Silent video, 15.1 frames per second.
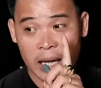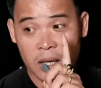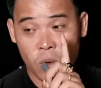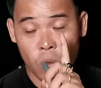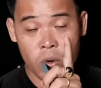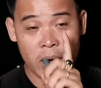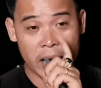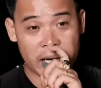cái
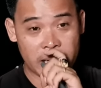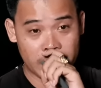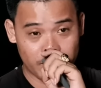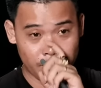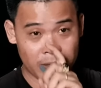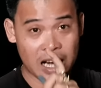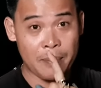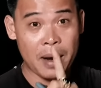chú này nè
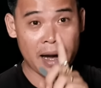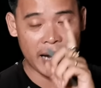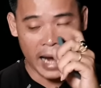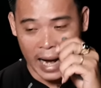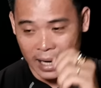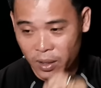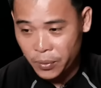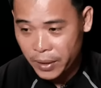là ban
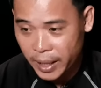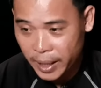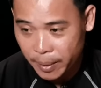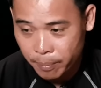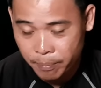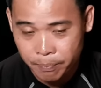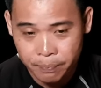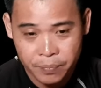ngày luôn nha
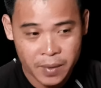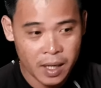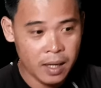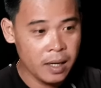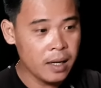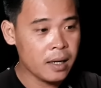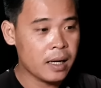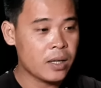
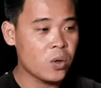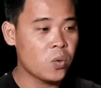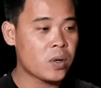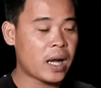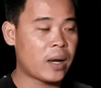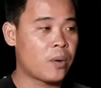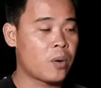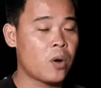cái chú
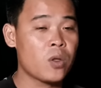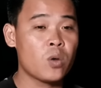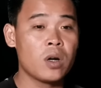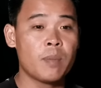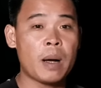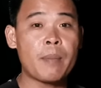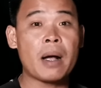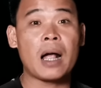này hồi đó chú
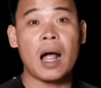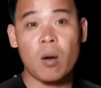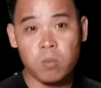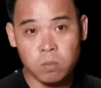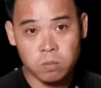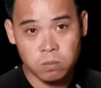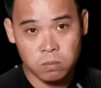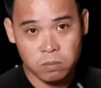đi bắt mật ong